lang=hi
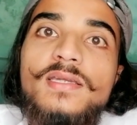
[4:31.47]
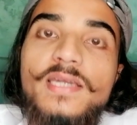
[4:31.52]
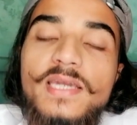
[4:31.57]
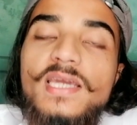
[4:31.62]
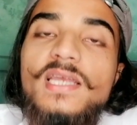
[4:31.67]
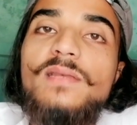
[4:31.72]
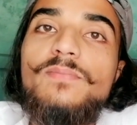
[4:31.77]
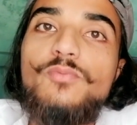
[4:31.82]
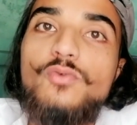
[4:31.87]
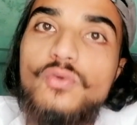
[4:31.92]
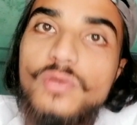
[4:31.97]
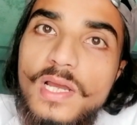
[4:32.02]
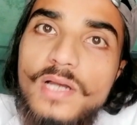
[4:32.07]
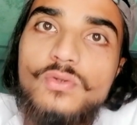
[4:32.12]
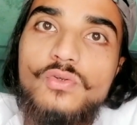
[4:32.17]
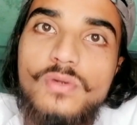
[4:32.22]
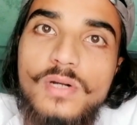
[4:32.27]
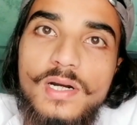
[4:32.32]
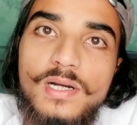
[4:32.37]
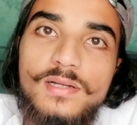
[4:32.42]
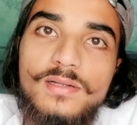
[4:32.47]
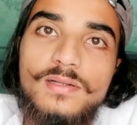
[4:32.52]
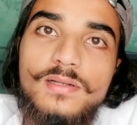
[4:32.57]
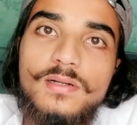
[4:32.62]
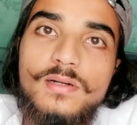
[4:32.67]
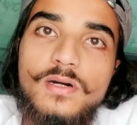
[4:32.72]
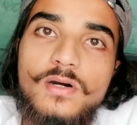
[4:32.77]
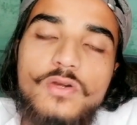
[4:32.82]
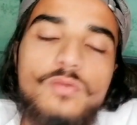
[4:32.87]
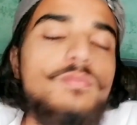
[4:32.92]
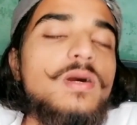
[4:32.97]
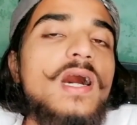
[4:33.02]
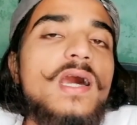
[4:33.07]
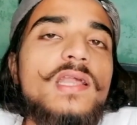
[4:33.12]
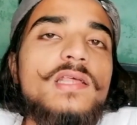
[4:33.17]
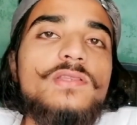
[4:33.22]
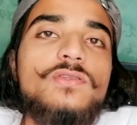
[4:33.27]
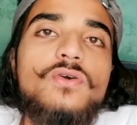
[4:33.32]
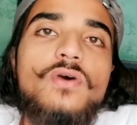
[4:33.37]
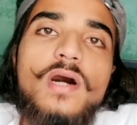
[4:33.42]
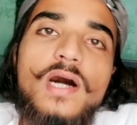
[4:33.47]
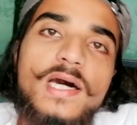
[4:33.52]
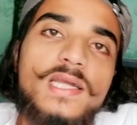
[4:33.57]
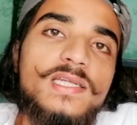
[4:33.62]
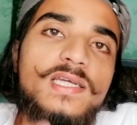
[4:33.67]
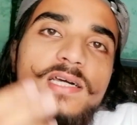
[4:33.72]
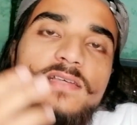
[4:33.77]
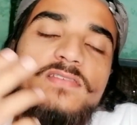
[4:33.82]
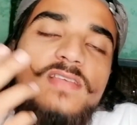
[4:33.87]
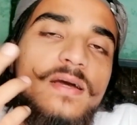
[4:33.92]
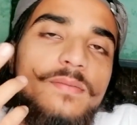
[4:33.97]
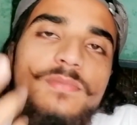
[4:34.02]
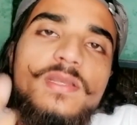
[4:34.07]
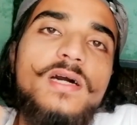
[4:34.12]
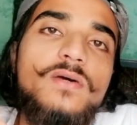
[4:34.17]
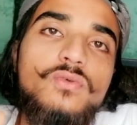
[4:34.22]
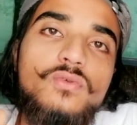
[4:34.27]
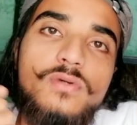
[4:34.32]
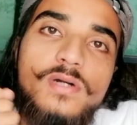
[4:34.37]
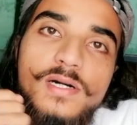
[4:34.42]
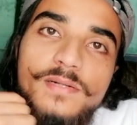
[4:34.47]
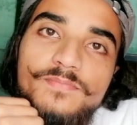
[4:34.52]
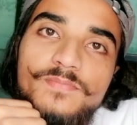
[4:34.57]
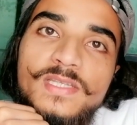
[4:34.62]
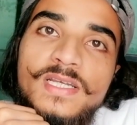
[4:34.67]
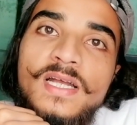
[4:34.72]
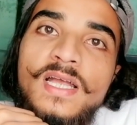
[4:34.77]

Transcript: खेल पूरा हुआ और भारत को हार का सामना हुआ